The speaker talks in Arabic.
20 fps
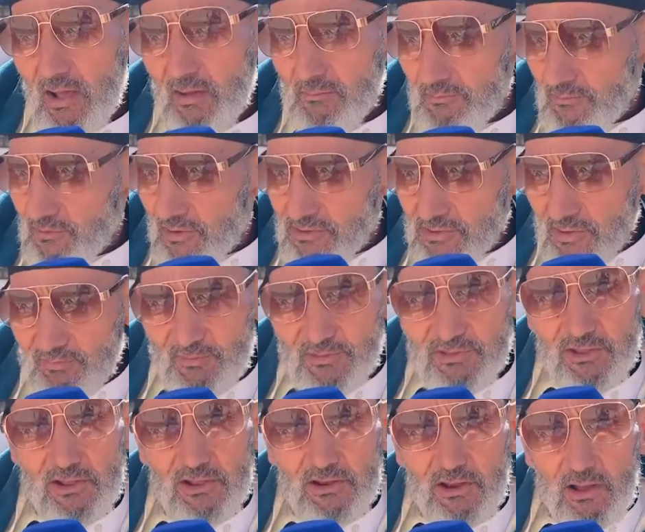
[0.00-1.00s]
بالنظافه
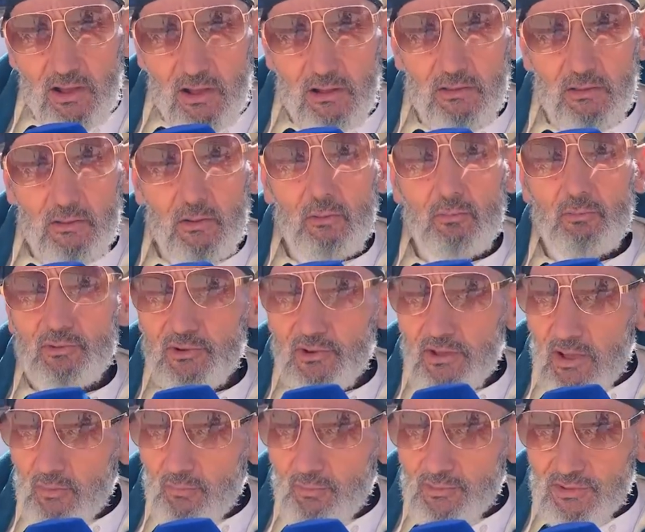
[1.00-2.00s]
ديالها
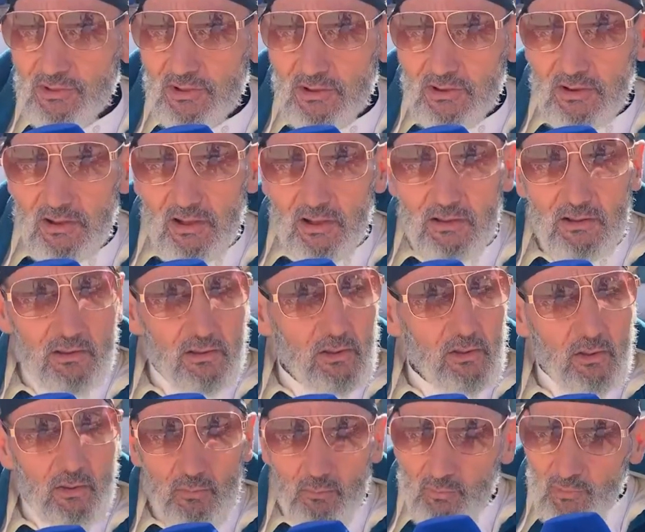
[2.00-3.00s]
والنقاوه ديالها
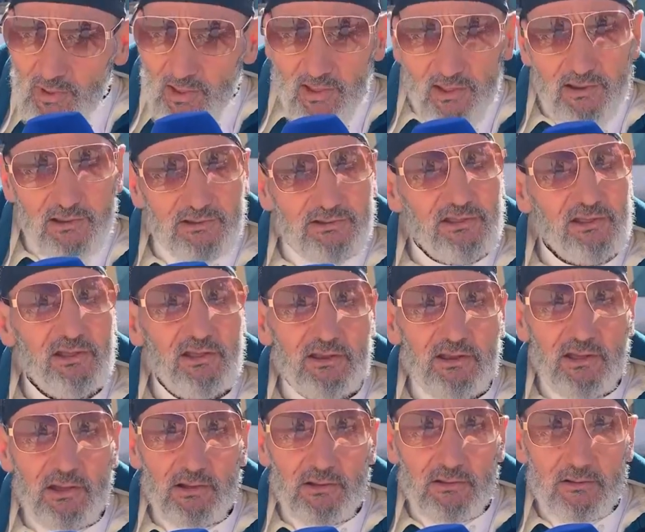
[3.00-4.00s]
والحارس
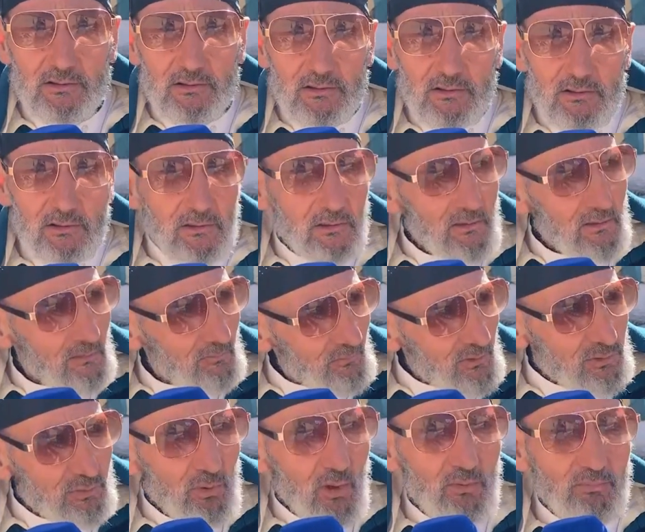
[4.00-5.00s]
ديالها باش
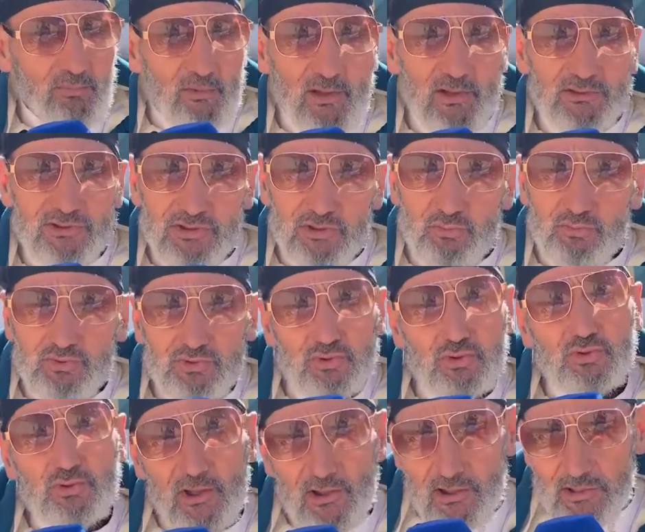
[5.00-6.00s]
وقت السي
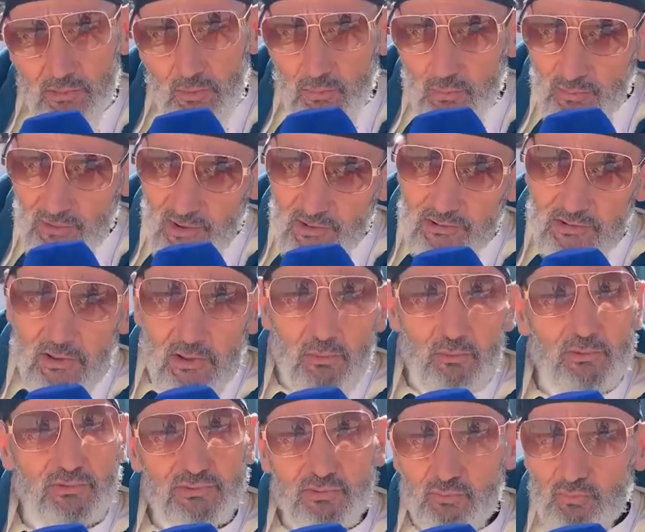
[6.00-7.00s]
والسياح كيدخلون عندنا
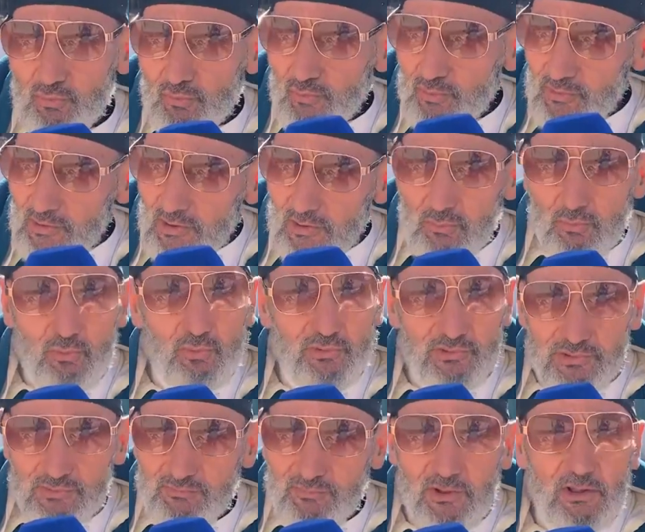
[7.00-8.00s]
ويصوروا هنا وكل
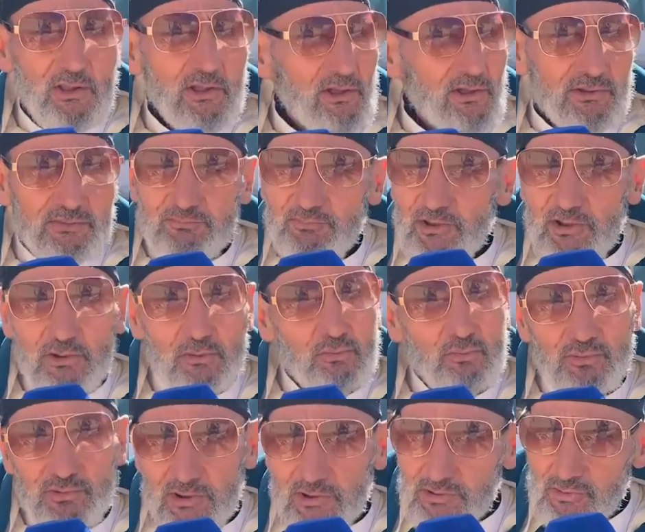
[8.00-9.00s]
شيء جميع الكنوز
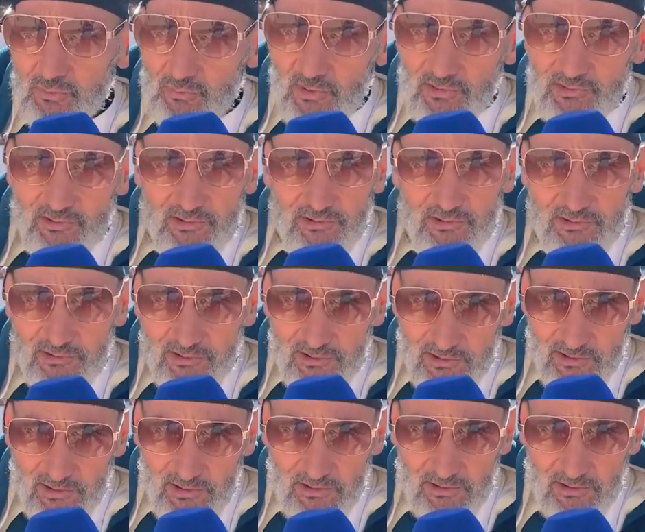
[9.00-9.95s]
كيجيو عندنا هنايا